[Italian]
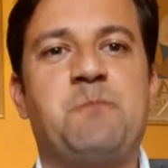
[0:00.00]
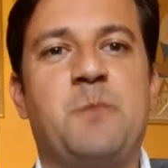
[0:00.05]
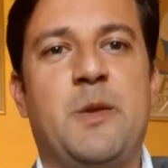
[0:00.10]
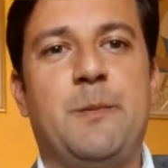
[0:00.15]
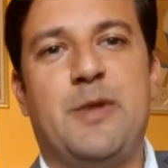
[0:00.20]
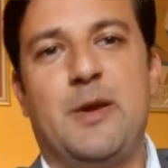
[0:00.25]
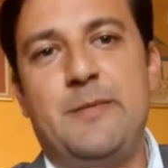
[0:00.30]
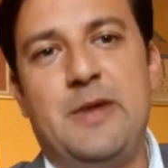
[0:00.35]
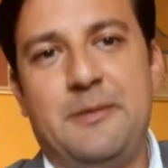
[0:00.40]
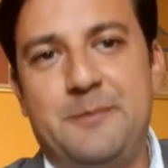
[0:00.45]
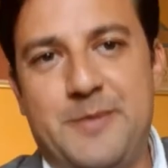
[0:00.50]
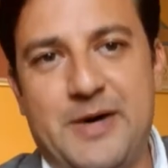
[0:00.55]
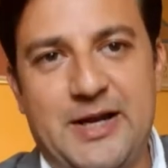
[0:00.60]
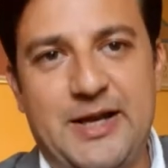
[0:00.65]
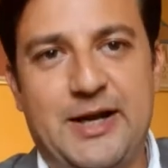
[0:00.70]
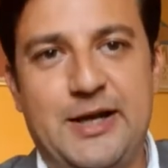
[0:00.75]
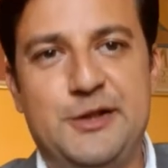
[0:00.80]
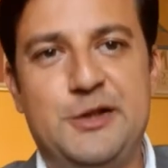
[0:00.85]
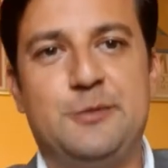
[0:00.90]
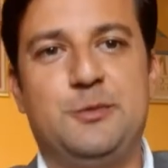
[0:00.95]
Per me
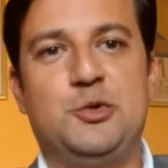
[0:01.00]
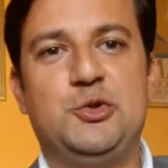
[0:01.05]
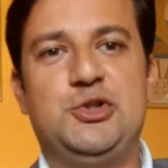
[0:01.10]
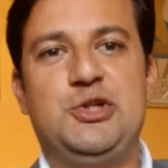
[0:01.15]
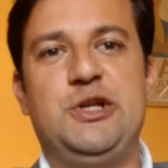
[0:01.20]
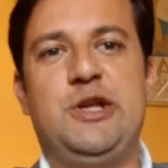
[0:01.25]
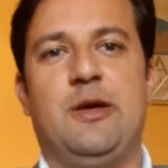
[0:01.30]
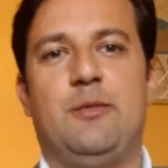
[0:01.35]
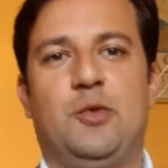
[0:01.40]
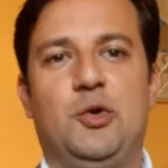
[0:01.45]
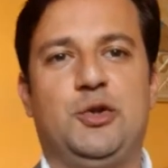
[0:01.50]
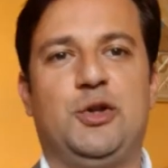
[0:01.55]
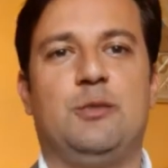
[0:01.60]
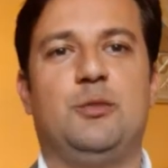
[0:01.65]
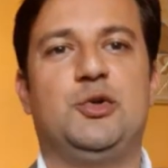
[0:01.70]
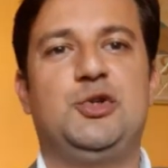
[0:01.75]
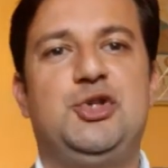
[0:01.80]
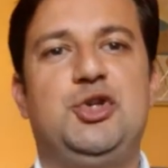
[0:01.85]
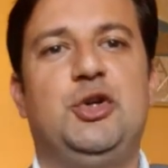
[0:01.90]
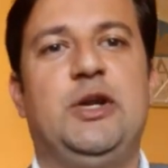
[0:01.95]
parlare di Puccini è molto
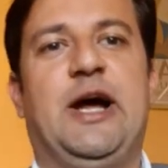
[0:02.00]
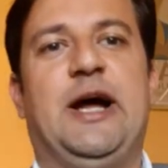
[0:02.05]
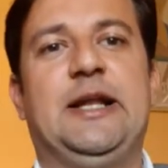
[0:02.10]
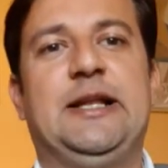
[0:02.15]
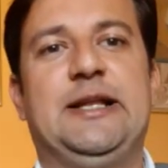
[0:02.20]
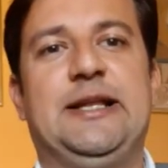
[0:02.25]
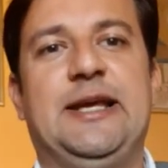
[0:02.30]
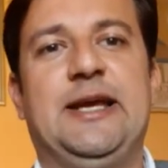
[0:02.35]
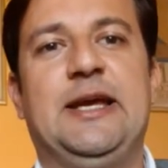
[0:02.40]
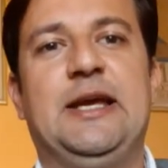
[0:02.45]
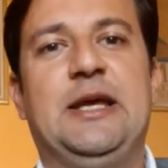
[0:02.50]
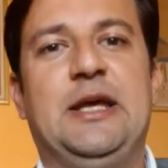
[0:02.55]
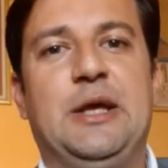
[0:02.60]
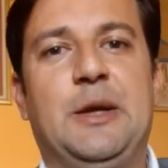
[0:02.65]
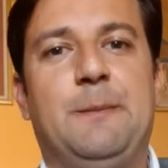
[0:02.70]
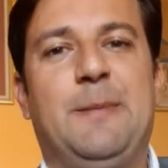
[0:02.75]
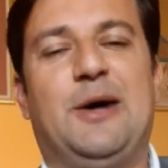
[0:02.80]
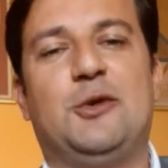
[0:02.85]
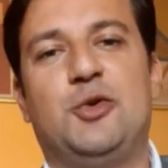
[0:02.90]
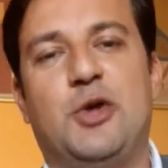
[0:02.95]
emozionante,
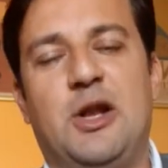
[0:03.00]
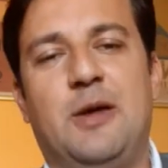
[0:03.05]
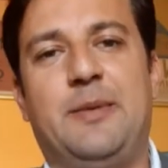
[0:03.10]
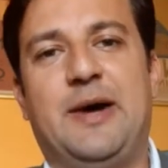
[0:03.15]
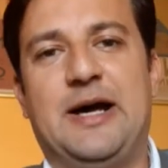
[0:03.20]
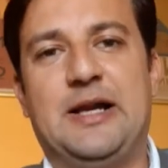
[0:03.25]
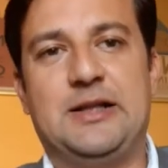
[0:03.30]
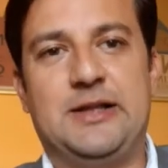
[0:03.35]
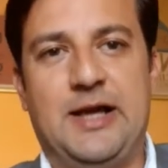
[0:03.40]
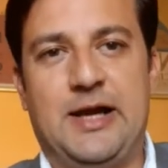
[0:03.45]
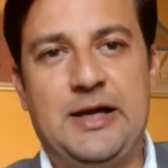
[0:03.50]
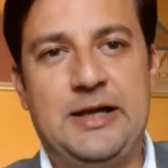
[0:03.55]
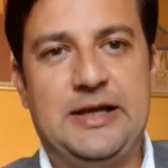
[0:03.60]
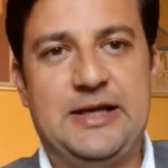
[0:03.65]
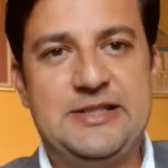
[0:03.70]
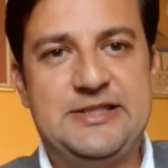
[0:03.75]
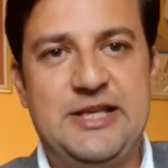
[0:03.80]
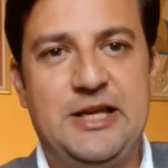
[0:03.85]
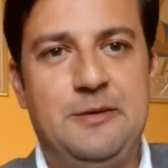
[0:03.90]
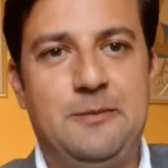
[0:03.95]
ma da una parte
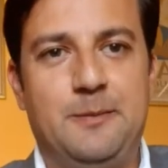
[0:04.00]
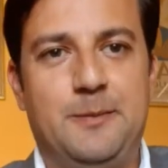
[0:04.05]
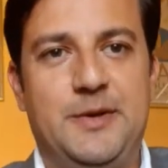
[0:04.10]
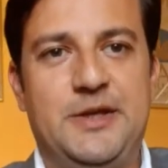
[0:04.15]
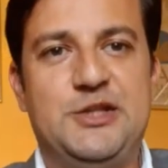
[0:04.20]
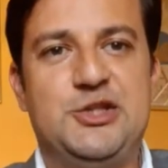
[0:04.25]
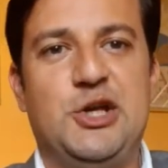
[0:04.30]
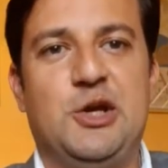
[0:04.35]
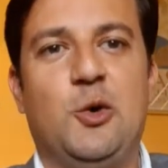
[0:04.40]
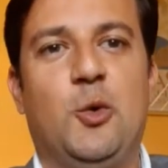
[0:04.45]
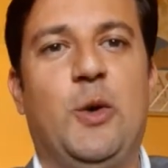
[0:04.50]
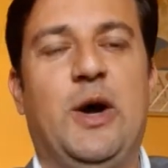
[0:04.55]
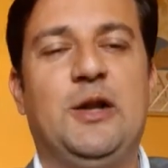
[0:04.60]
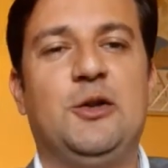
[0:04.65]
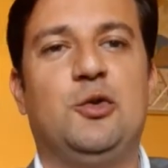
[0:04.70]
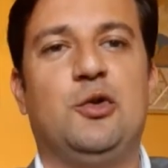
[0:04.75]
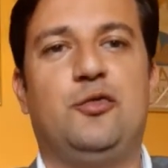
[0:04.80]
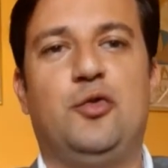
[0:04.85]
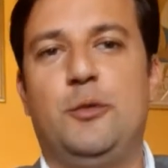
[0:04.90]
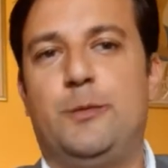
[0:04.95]
anche semplice, in
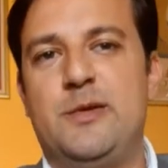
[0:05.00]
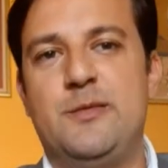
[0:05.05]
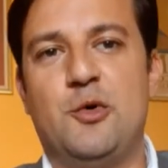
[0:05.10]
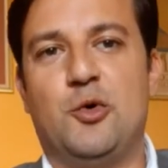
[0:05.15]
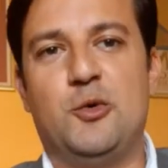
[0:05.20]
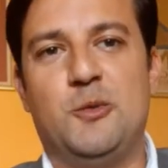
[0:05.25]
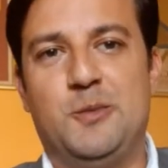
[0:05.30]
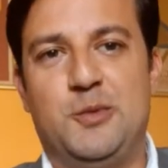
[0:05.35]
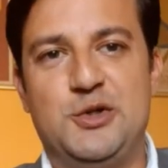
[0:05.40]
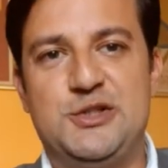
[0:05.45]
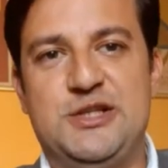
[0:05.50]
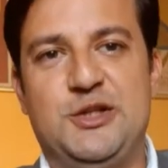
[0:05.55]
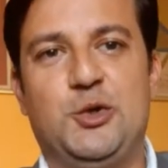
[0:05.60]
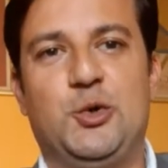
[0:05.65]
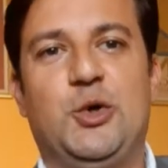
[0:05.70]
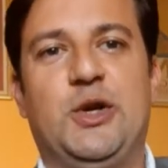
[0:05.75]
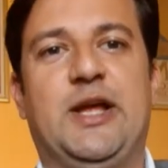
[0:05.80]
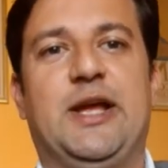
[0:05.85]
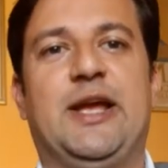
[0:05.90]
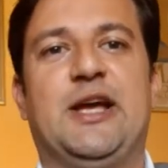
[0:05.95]
quanto fu il primo
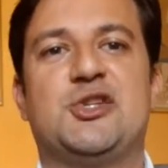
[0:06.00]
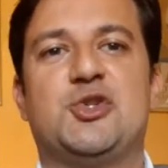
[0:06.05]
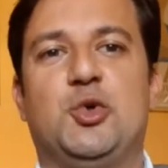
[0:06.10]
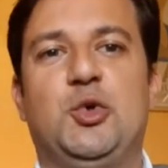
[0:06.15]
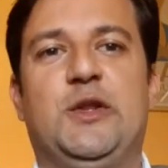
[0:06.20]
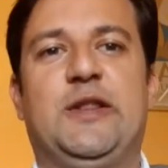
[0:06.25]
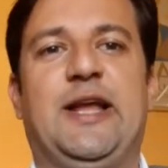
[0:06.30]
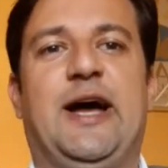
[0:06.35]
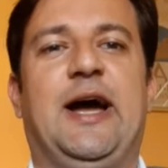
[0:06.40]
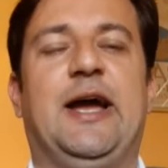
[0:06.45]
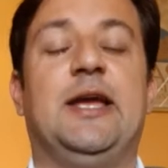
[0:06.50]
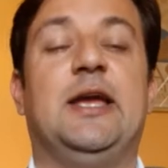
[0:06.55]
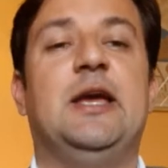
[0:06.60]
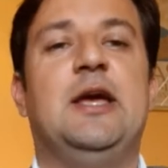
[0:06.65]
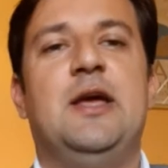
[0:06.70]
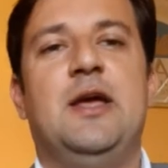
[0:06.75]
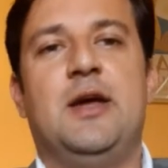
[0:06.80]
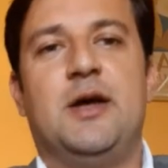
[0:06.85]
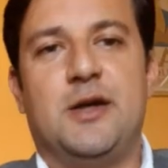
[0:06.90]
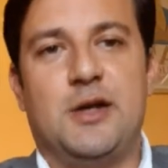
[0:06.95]
compositore che ascoltai.
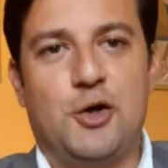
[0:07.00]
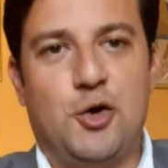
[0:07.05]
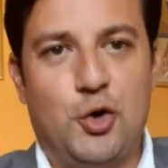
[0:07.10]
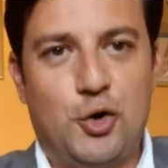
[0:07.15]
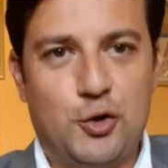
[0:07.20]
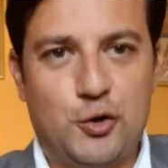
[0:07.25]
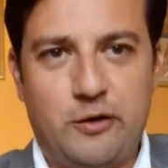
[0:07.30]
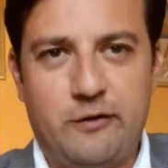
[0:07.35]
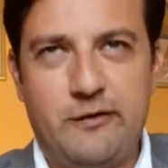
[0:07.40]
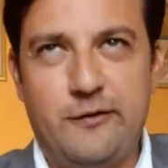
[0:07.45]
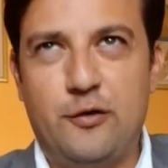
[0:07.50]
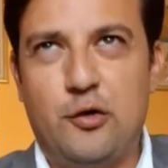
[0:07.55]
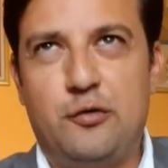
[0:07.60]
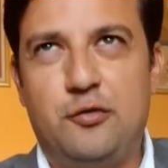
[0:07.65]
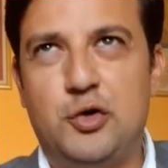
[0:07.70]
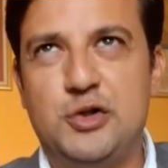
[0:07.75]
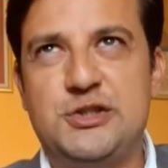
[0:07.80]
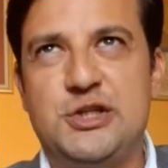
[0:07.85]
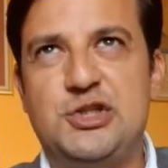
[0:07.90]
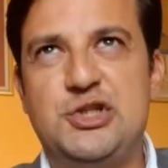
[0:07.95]
Ricordo avevo
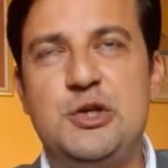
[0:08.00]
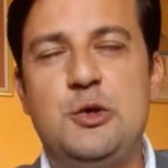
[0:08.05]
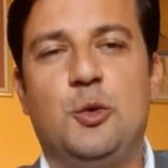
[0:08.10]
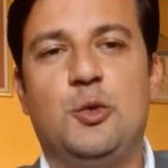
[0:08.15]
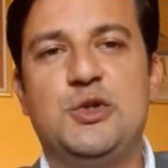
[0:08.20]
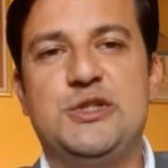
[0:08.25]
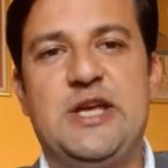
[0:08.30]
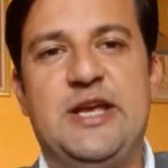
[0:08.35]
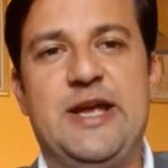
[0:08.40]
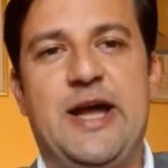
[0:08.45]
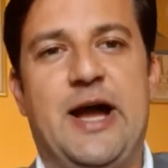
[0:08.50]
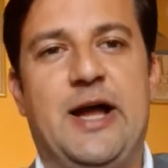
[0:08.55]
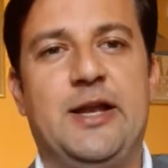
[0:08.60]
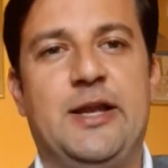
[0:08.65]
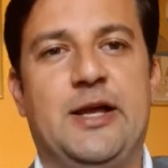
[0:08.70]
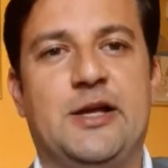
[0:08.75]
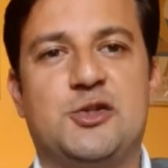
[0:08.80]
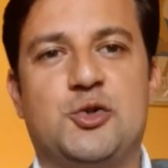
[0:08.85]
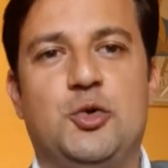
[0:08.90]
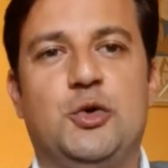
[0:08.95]
forse 5-6
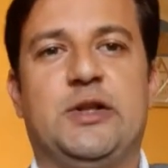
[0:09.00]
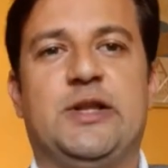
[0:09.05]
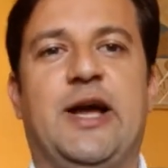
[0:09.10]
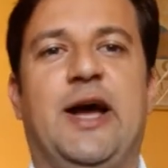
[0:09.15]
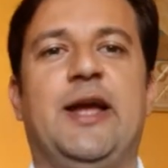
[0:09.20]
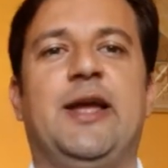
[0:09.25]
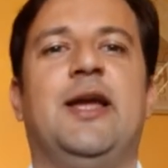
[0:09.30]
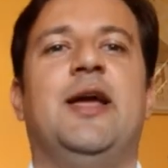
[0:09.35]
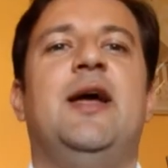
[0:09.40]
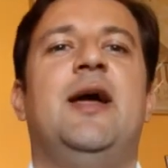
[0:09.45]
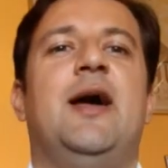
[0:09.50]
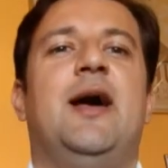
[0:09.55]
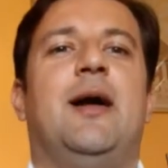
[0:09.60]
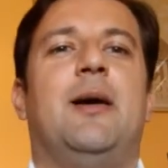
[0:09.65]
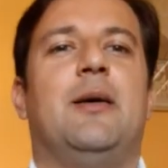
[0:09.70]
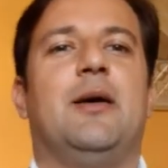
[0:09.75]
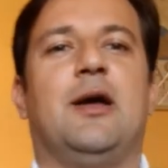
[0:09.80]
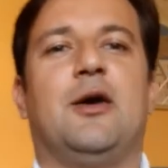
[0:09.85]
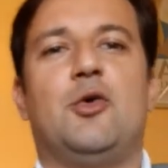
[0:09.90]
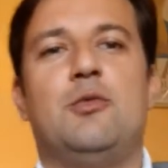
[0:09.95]
anni, ascoltai
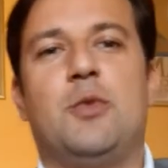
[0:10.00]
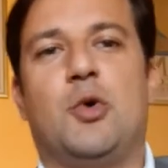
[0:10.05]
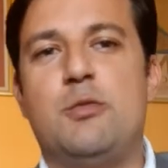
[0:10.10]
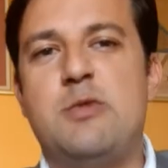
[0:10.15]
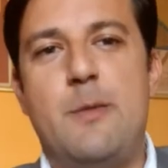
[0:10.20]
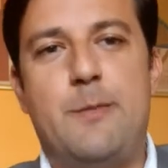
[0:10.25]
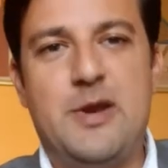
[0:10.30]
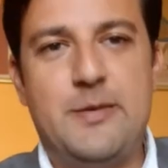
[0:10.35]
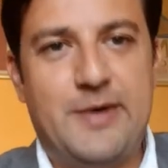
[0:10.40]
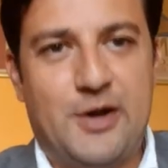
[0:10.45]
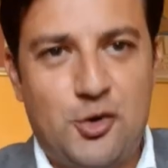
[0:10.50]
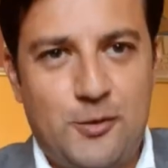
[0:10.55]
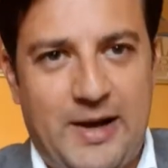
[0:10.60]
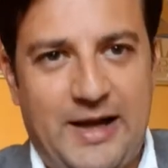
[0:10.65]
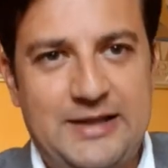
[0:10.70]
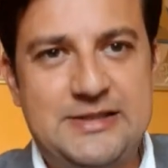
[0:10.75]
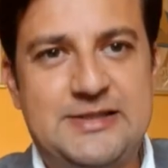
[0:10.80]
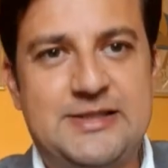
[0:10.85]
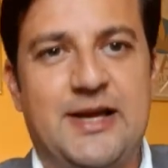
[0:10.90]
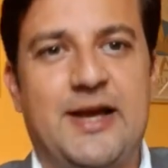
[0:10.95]
eh, come prima
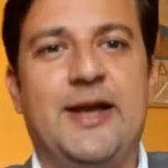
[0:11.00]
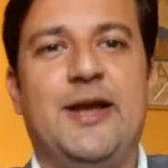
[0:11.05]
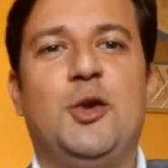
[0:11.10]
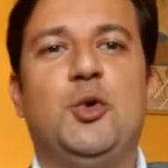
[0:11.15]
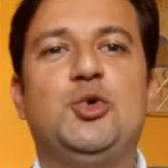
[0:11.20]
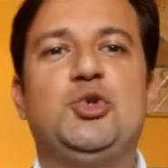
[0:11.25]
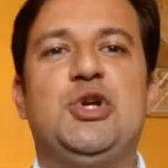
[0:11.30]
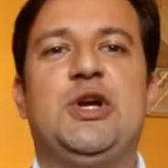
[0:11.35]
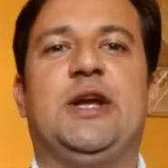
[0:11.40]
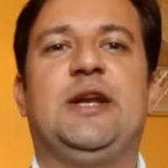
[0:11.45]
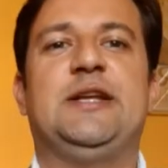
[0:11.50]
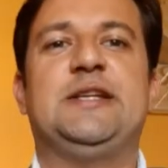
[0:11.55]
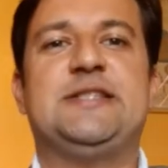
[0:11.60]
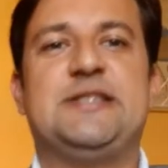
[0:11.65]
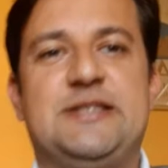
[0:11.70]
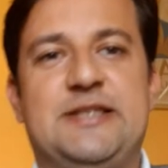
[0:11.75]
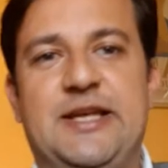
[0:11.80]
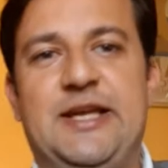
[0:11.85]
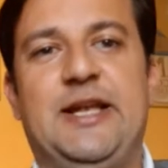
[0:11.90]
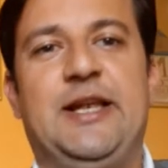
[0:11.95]
romanza E Luce alle
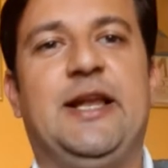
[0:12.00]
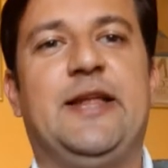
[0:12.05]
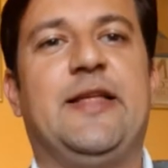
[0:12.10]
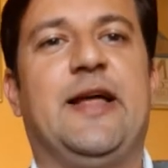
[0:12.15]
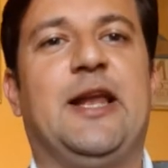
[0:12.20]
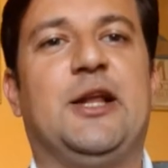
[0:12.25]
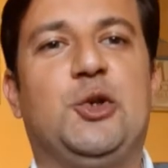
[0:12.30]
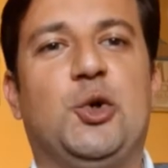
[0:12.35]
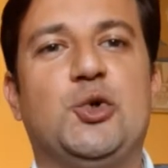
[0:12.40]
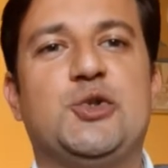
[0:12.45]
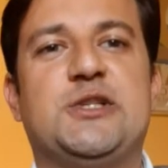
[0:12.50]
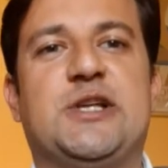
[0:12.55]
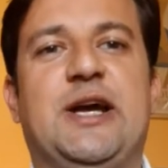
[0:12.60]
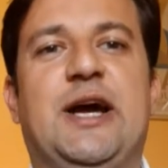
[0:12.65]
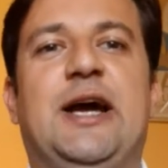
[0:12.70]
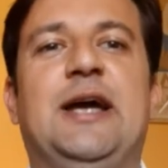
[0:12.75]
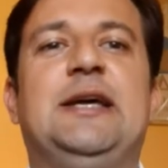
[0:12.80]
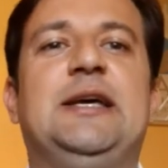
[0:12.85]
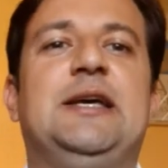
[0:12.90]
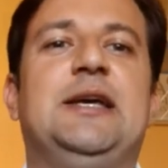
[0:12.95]
stelle dalla
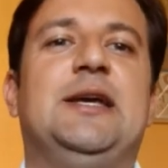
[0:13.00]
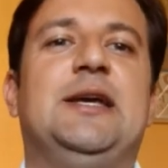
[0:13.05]
Tosca